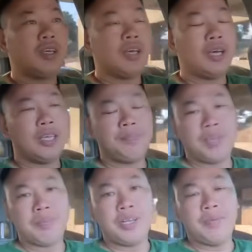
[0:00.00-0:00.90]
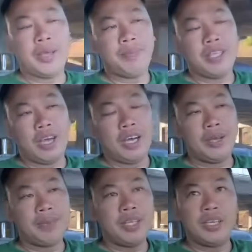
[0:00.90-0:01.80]
à, em dẫn mấy đứa bé, bé nhỏ
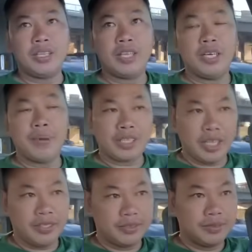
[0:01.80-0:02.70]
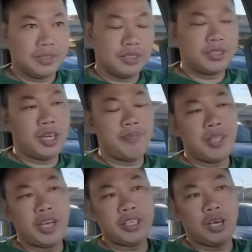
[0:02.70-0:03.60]
em đi chơi patin rồi em
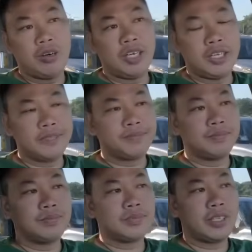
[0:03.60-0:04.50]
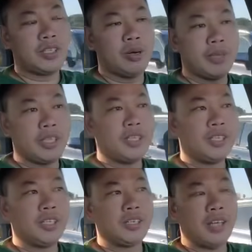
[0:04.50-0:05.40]
tới cái chỗ đó đó cái chỗ patin đó
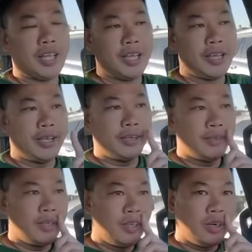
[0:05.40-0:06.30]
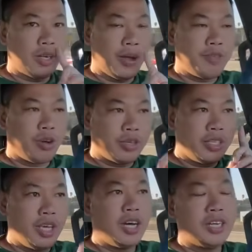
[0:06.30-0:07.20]
đó là em còn
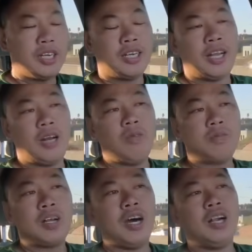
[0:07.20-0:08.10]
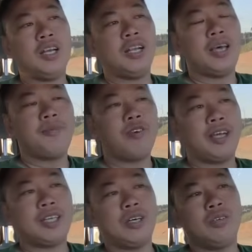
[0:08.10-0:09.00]
nhớ đó là lúc đó đó là em
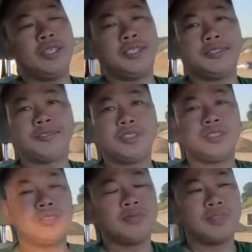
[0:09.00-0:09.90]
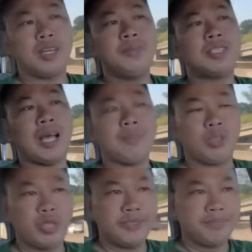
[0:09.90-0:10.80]
khoảng đâu uh, cỡ 18
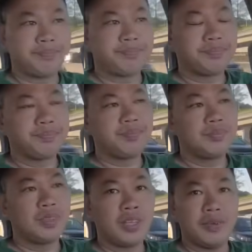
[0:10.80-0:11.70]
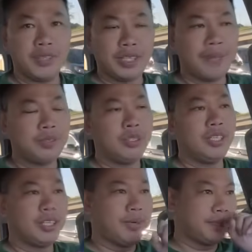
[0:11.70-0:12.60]
tuổi cỡ 18 tuổi
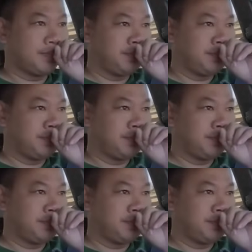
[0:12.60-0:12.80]
nha các bạn